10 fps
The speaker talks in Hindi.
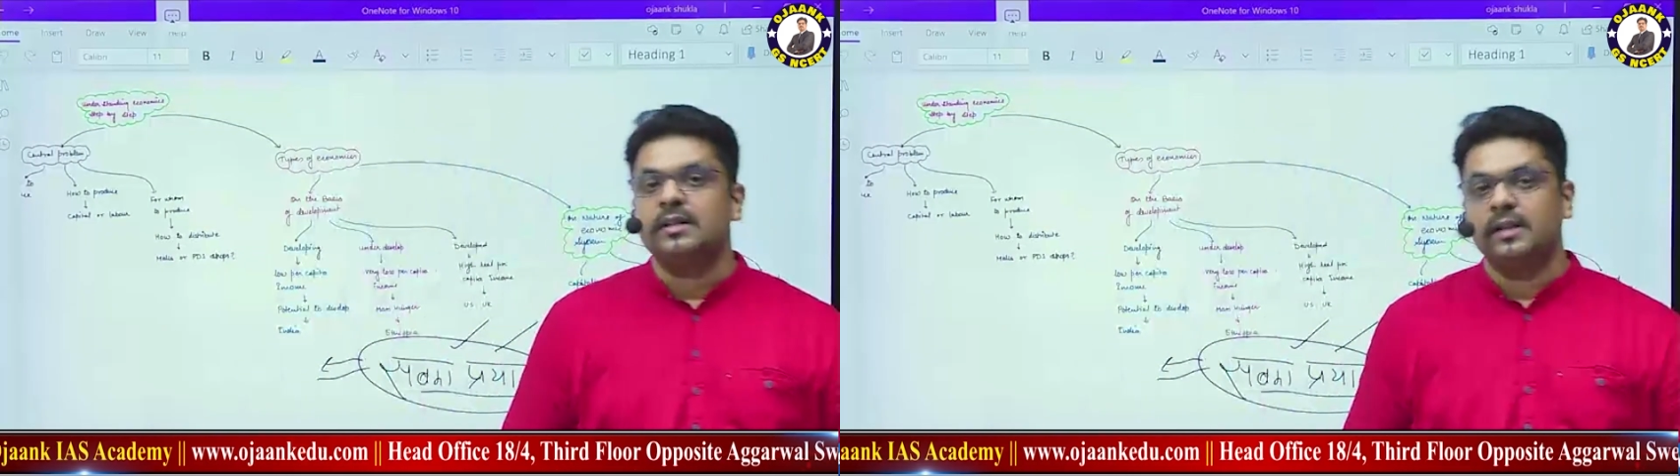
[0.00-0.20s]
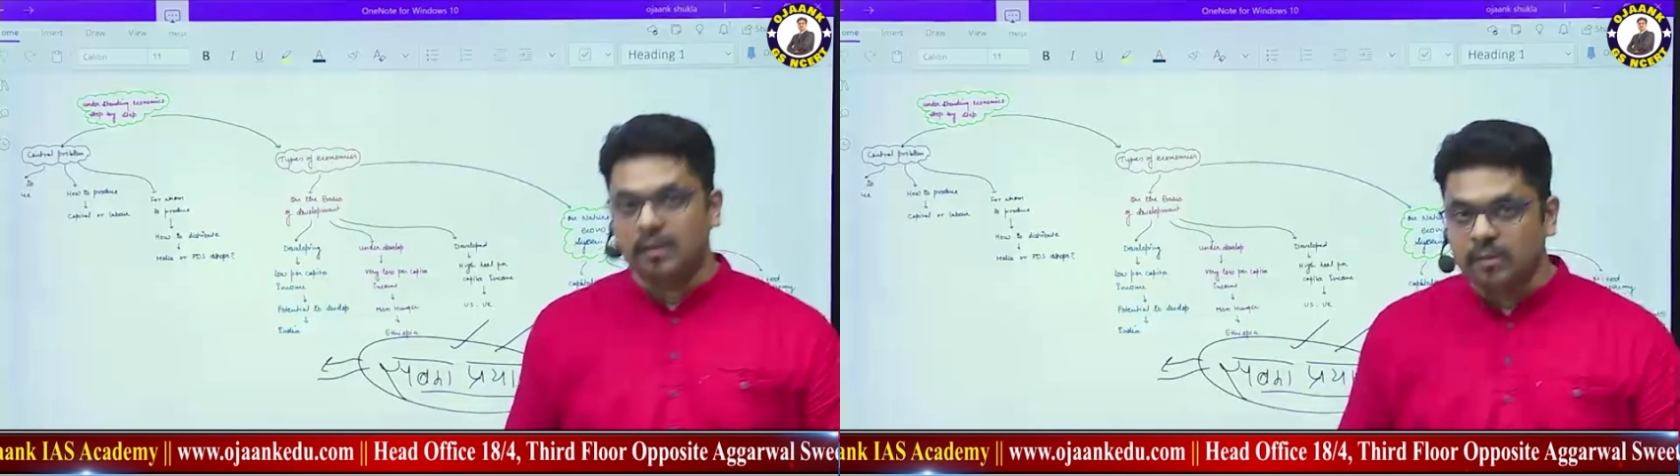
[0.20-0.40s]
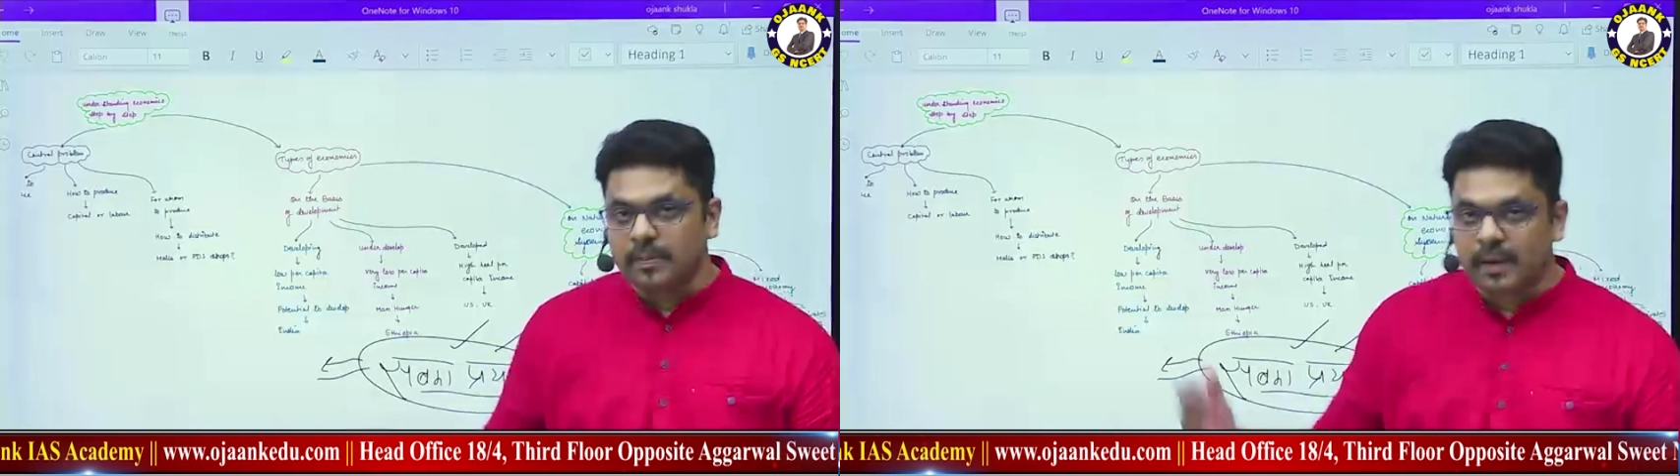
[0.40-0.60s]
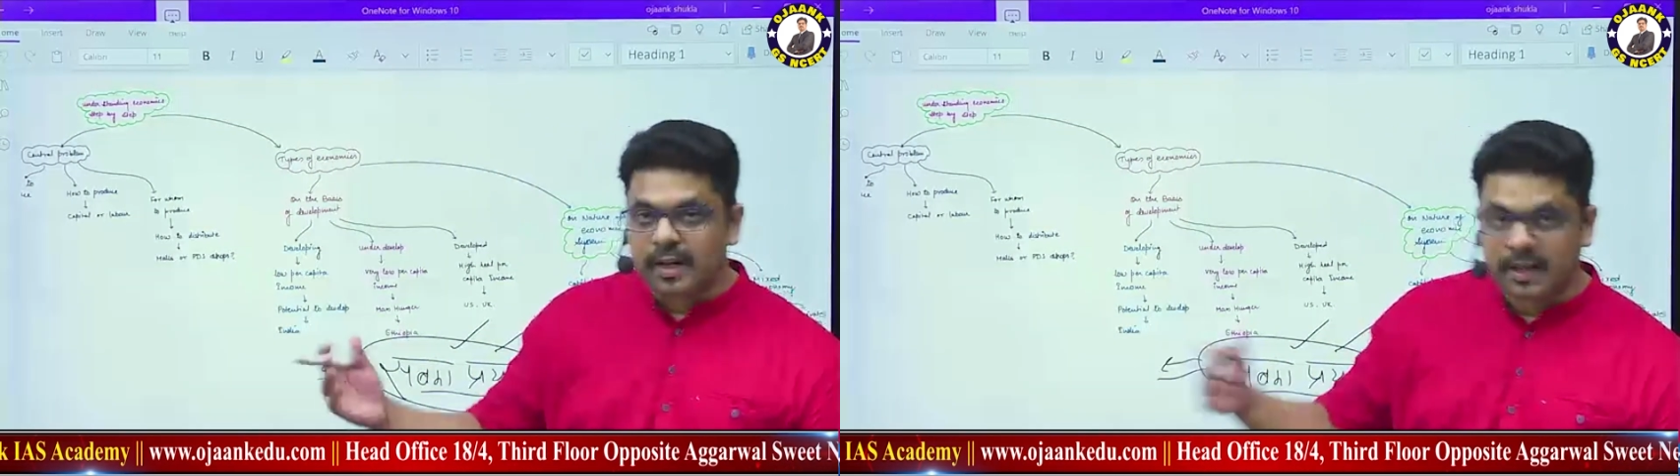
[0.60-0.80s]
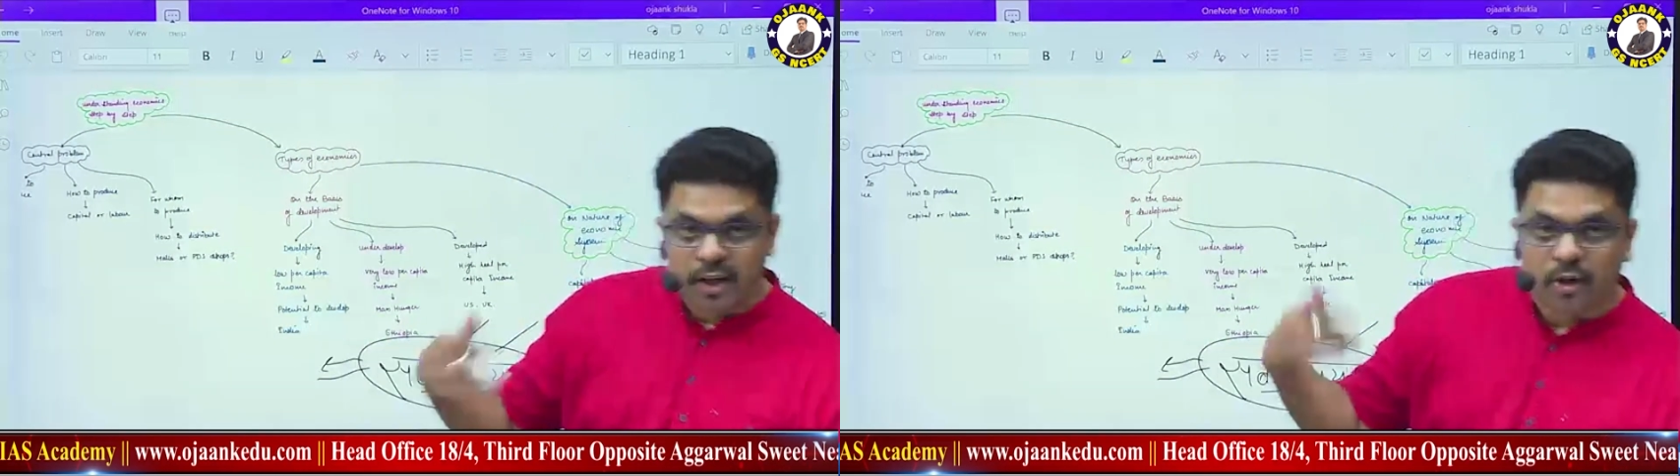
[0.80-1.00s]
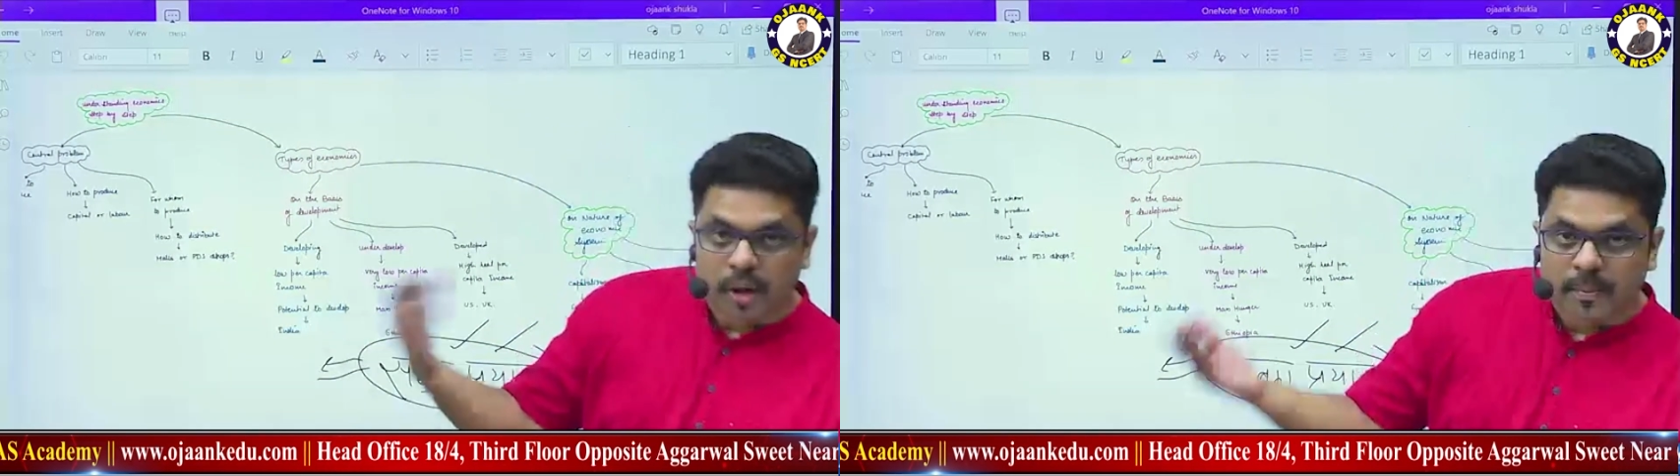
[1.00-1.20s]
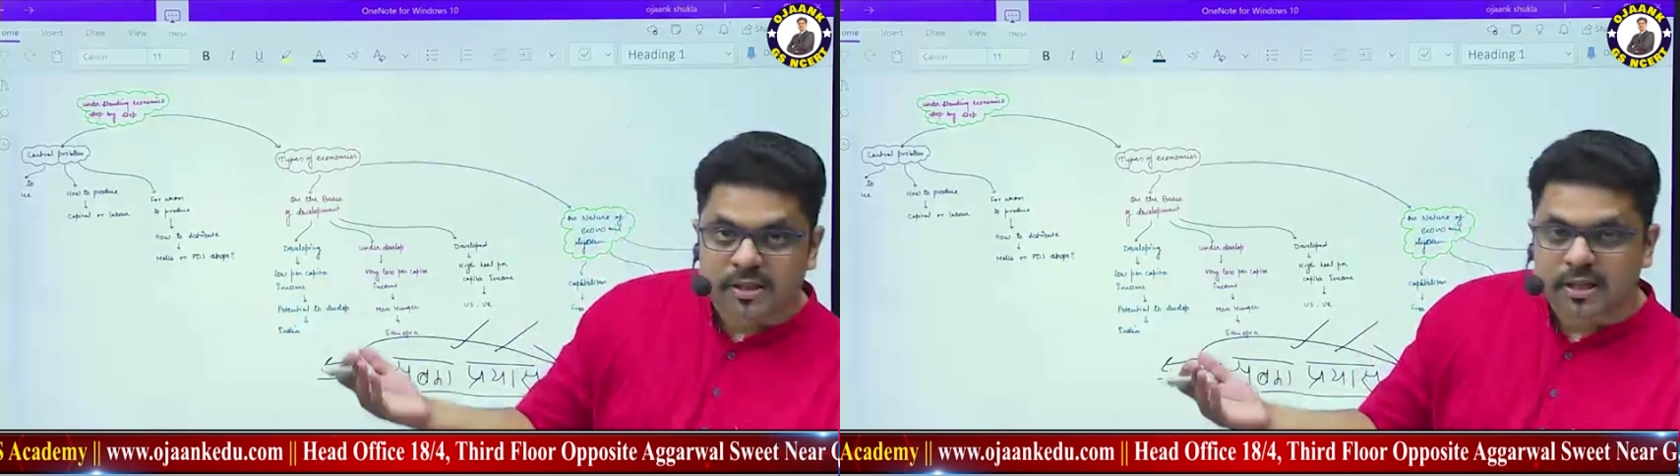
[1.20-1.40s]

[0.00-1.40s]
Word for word: डेवलपमेंट यानी इकोनॉमिक